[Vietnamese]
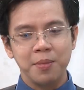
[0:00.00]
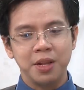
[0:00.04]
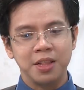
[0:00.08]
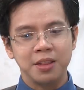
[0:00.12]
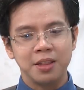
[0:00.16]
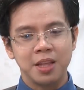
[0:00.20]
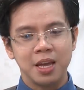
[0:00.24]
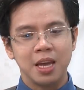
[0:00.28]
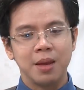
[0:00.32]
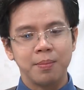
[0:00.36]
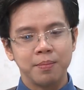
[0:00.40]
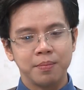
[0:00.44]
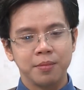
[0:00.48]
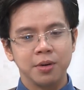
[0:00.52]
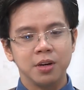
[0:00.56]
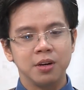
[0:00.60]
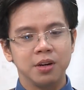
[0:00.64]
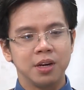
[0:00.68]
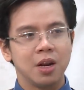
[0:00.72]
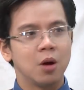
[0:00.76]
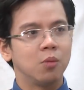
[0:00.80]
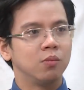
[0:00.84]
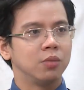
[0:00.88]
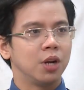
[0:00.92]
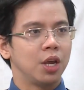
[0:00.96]
mình tìm
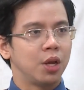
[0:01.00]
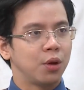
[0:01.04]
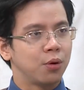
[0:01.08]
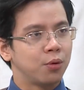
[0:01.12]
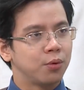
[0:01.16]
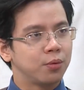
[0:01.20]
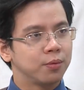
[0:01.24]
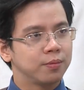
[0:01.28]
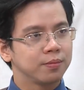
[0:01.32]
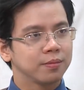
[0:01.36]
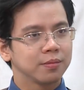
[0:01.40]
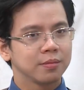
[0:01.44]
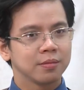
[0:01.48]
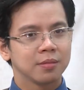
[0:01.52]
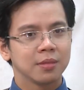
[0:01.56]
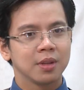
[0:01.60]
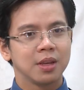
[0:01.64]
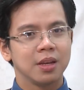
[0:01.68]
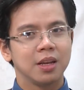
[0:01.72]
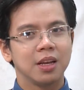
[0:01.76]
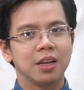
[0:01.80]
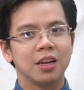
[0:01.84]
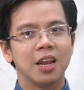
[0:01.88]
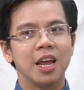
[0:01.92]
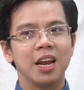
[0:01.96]
người đồng điệu
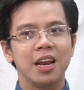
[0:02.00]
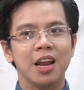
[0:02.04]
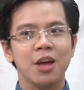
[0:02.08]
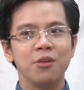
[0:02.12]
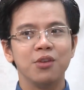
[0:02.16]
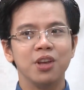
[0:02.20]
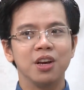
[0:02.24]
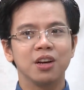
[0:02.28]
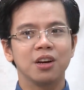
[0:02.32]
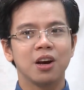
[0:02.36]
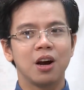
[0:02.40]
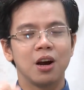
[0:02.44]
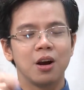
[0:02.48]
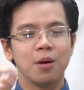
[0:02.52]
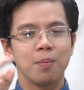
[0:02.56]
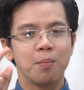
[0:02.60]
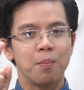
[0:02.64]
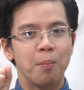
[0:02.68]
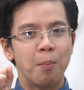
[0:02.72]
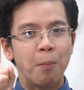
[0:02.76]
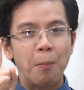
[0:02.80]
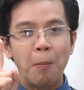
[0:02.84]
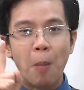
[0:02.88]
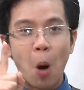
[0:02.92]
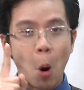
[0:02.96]
thì nếu chỉ cần
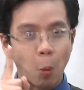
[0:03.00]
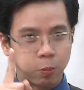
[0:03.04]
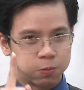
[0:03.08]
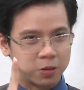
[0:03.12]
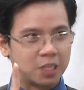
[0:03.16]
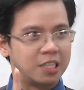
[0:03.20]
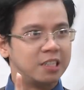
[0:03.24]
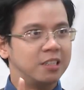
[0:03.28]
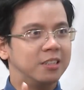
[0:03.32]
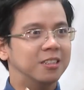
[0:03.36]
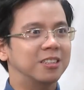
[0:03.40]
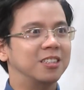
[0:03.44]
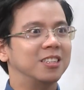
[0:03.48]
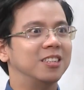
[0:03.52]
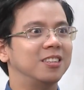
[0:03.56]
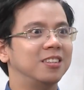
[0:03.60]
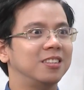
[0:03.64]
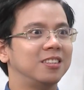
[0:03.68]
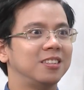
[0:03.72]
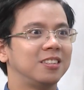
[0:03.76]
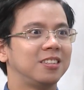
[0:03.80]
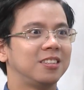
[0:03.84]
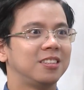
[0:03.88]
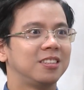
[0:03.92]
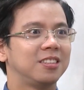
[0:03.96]
một người
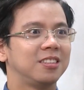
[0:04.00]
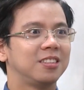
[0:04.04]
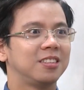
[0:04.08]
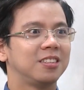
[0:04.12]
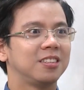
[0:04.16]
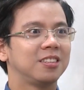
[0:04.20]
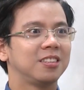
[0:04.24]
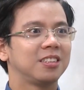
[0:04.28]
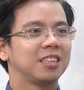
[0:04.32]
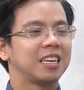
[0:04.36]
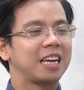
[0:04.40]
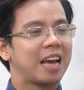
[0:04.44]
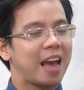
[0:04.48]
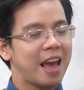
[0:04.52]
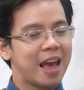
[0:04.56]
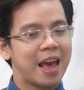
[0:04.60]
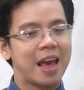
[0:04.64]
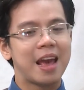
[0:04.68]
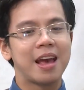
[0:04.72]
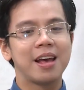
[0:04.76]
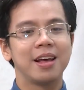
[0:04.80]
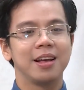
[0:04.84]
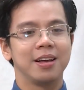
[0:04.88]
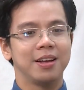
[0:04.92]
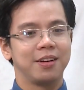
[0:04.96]

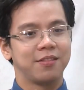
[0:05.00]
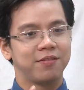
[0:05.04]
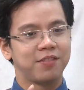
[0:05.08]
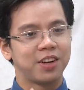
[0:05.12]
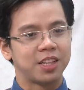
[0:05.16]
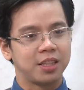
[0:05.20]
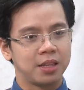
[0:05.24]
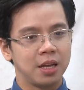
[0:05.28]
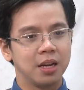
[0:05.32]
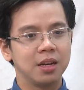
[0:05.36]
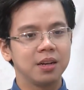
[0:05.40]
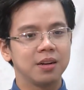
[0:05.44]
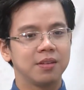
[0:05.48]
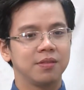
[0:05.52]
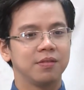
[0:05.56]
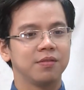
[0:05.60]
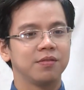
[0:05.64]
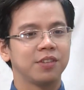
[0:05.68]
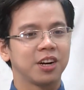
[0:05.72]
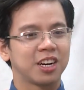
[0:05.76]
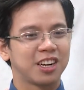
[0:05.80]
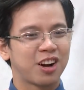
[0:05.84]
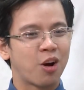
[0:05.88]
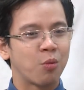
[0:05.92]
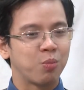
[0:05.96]
nghe và thích
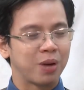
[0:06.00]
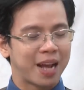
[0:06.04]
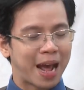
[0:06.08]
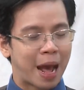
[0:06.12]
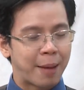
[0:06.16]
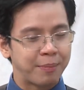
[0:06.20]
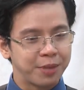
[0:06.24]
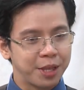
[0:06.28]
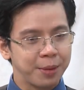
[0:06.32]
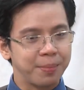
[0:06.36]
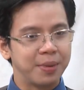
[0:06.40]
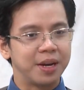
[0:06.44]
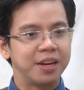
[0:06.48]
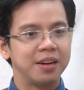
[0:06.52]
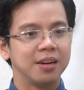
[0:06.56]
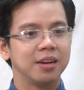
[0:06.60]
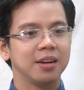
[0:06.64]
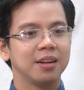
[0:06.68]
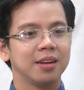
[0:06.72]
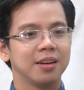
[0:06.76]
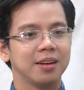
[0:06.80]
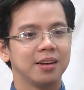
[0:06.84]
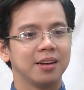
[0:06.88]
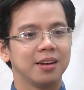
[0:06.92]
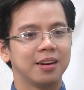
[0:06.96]
và đồng cảm với mình
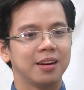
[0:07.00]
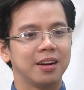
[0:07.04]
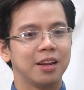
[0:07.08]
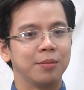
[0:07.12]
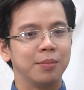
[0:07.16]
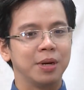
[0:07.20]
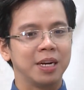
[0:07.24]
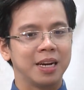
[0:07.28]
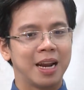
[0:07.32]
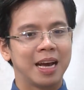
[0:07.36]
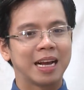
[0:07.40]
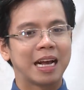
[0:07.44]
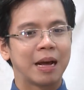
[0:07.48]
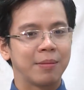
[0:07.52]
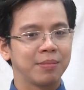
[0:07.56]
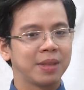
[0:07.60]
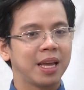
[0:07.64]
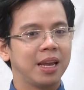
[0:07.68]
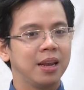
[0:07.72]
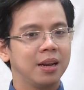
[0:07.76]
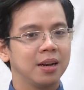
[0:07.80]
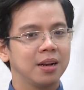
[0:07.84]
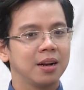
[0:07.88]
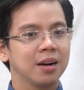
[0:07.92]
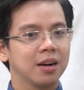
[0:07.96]
là mình đã cảm
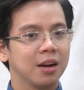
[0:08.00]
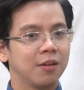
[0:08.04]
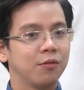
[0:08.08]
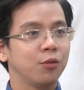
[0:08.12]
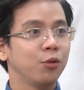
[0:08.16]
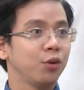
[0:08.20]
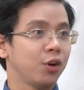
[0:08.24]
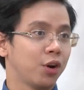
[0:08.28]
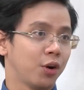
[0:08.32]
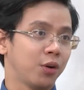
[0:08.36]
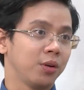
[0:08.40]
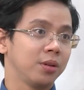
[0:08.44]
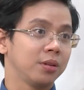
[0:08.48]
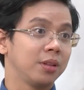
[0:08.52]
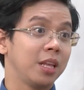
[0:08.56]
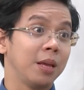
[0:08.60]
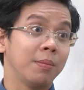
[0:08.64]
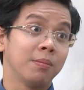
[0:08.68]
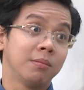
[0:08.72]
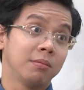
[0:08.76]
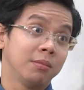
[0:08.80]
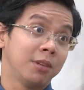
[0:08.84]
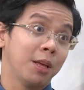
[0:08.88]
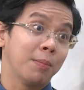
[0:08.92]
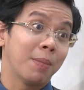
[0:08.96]
thấy rất là vui rồi tìm
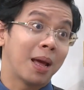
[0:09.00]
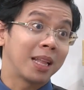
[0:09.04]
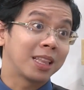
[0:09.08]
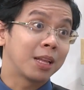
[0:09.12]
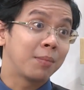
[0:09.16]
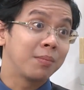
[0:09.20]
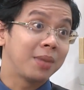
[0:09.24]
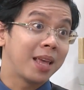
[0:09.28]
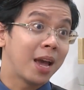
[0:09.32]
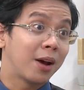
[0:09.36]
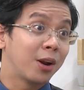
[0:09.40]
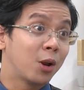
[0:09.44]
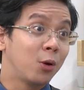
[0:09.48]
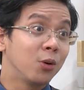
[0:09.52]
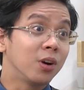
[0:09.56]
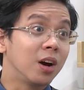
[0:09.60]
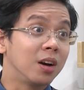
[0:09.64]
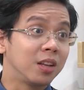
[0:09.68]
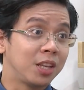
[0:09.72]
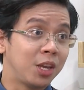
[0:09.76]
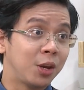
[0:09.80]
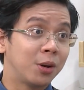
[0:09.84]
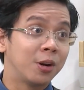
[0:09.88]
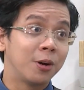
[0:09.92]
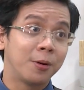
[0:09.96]
tìm bạn tâm giao đâu
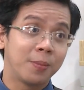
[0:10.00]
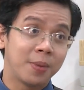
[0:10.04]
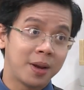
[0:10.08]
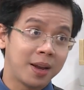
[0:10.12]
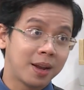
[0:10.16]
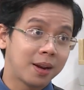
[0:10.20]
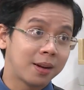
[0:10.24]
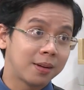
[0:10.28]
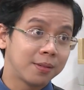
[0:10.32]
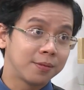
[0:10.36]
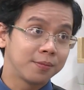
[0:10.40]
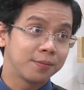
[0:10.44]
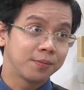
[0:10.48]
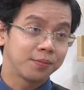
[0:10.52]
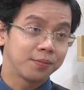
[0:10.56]
cần nhiều đâu mà anh dạ.